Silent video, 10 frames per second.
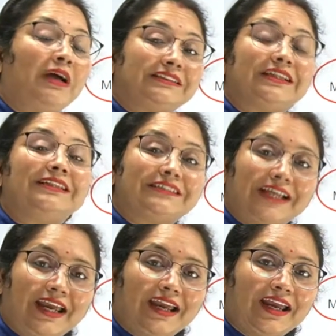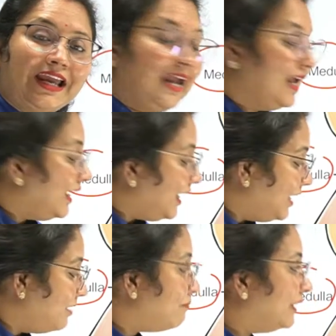मसल्स हैं
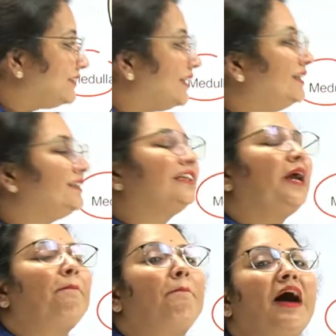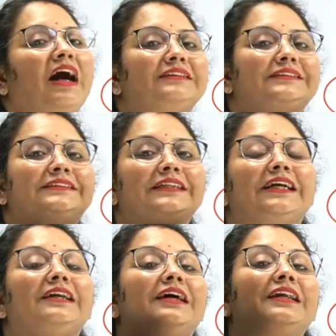इन मसल्स के पास
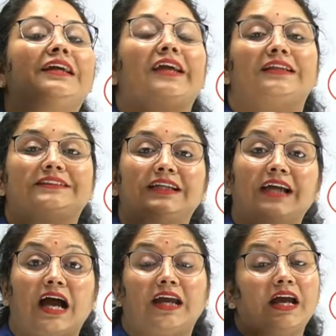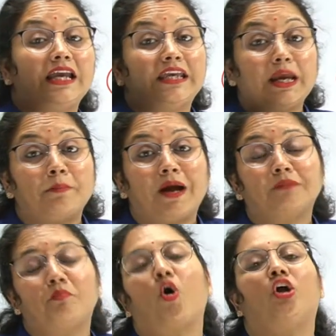सिग्नल कैसे आया ये बात
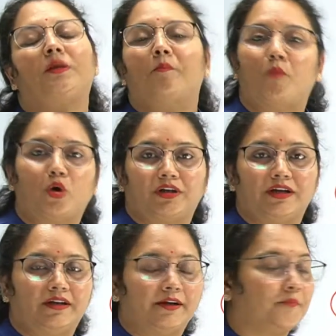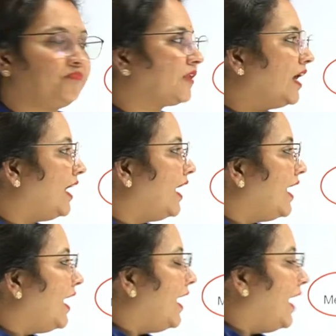बहुत इम्पॉर्टेंट है
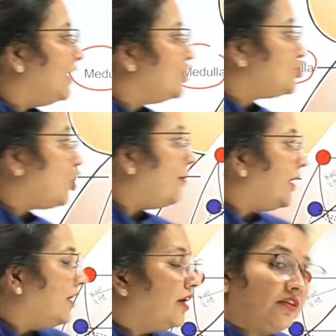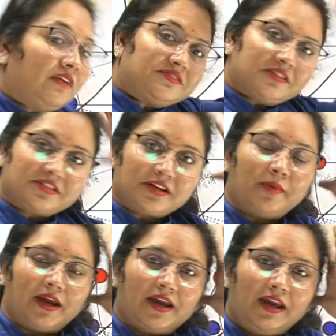जो हमारा नर्वस सिस्टम
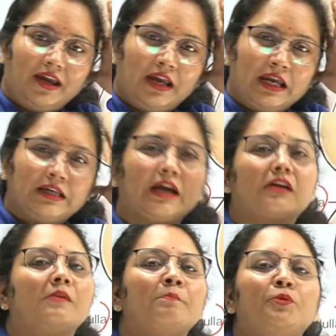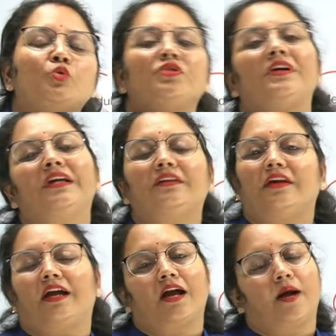है ये कंप्यूटर की
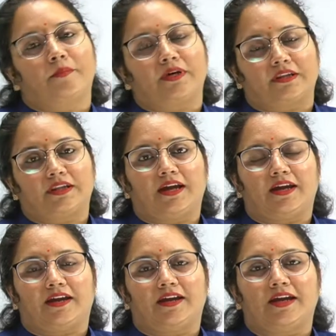तरह काम करता है